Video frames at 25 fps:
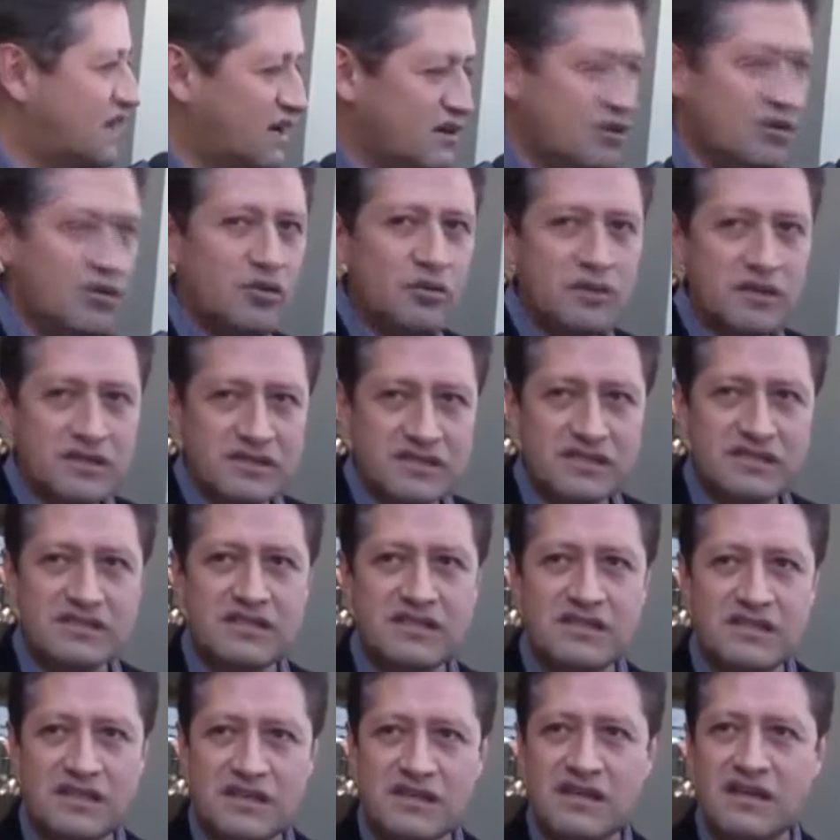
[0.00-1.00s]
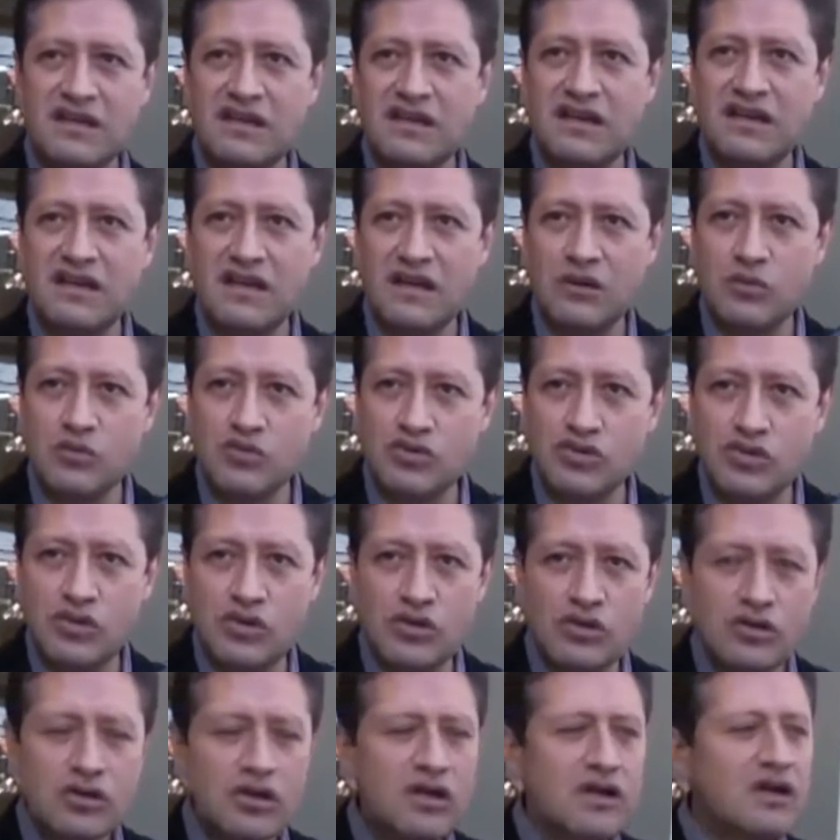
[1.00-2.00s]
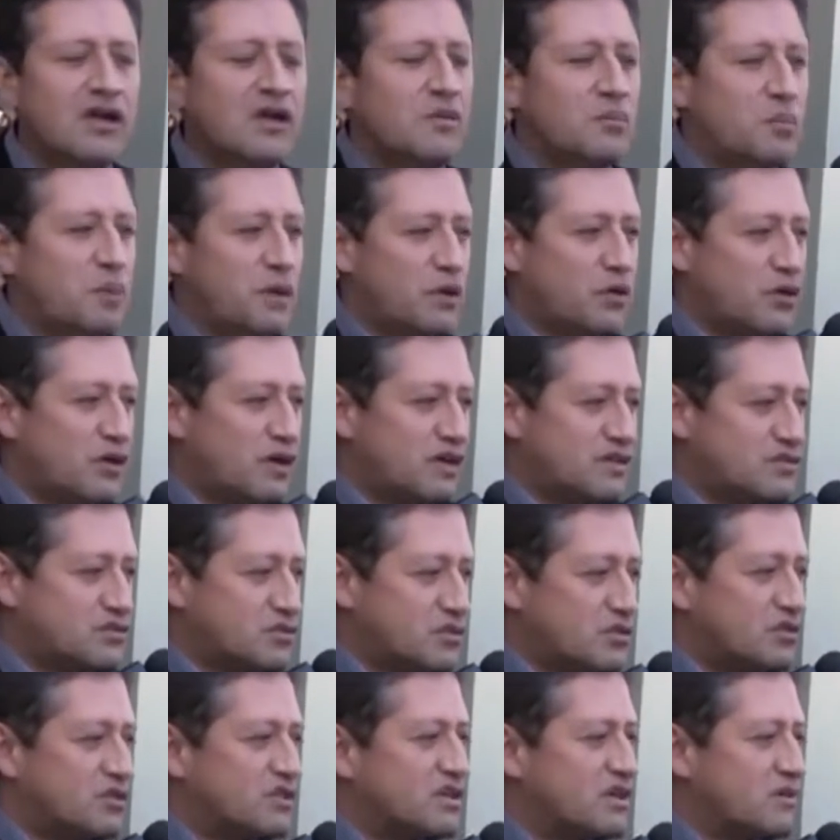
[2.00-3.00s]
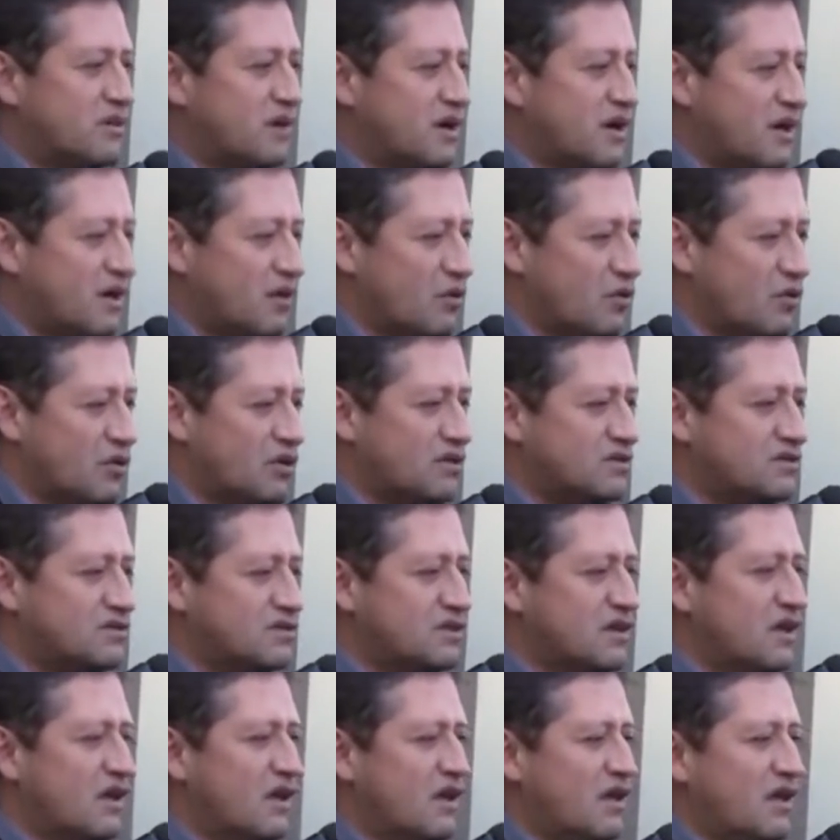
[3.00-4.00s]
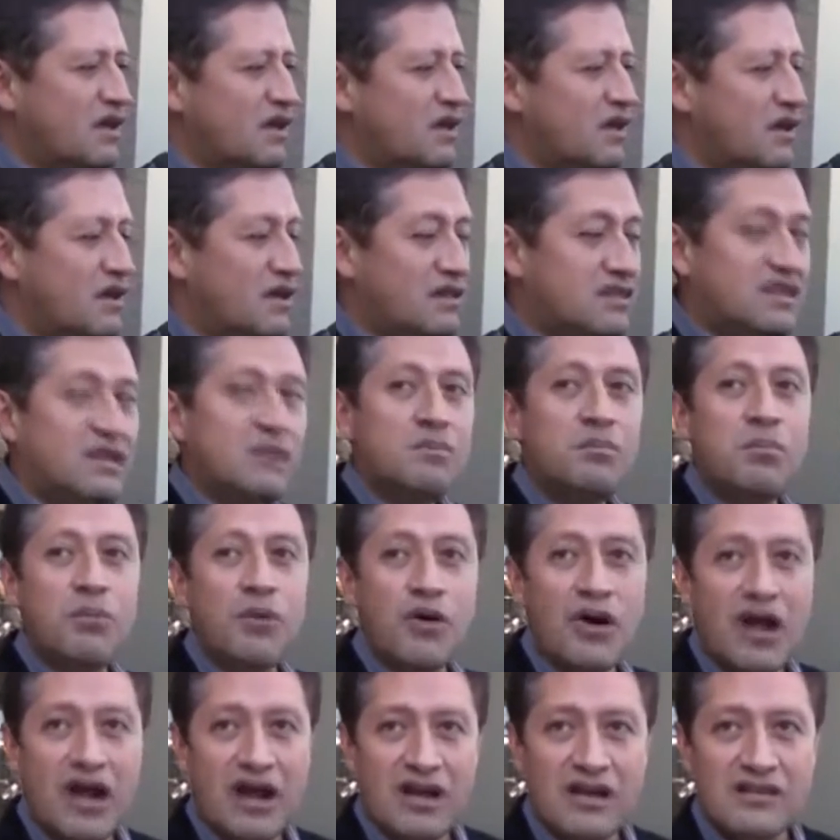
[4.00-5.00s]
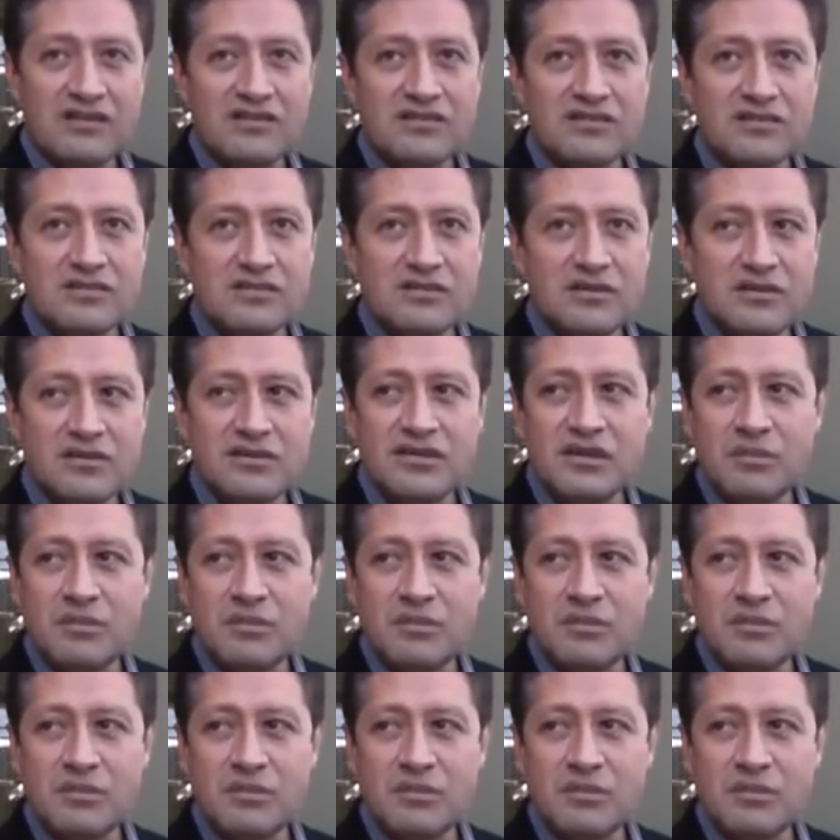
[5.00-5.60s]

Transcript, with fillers: Hay obras que se tienen en ejecución, pero que son trabajadores eh, temporales, ¿no?